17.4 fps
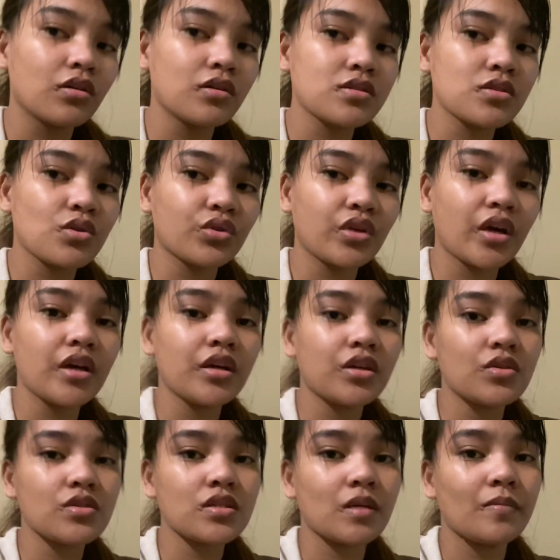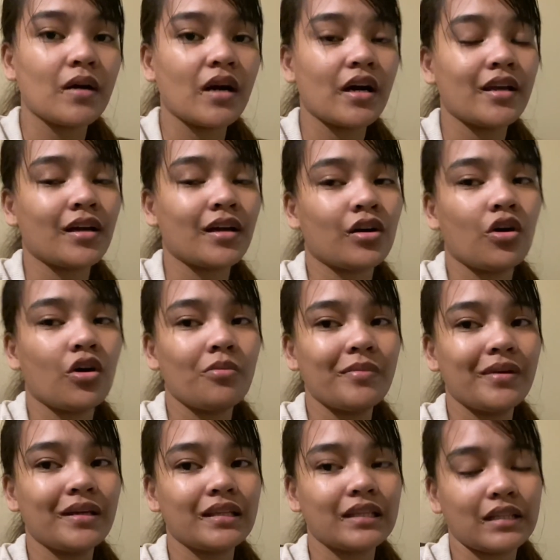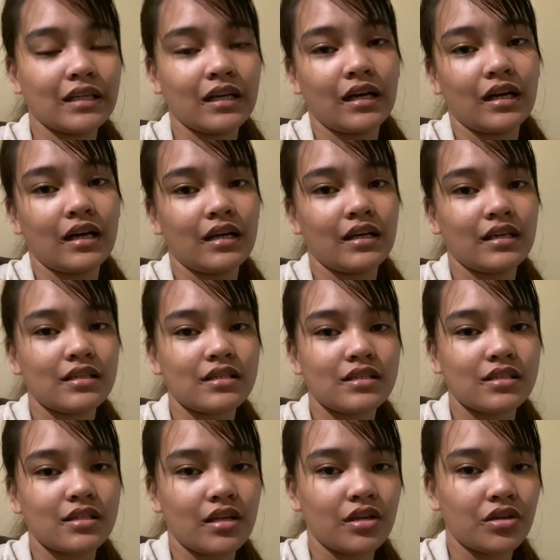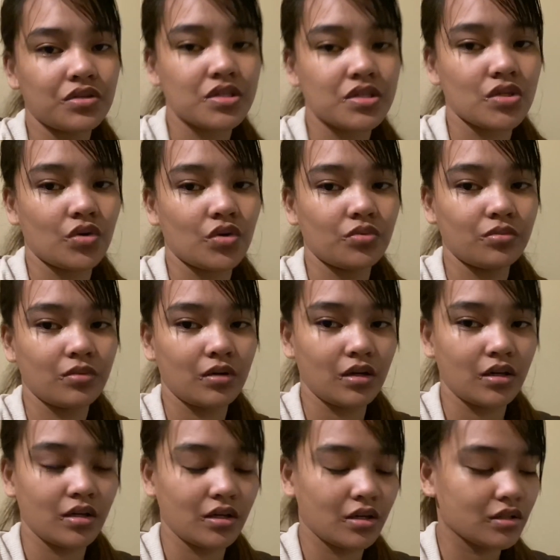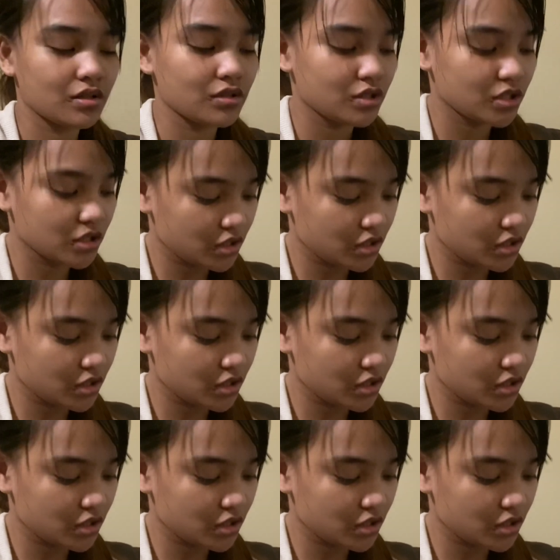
So, thank you sa mga nag-comment guys. Thank you so much.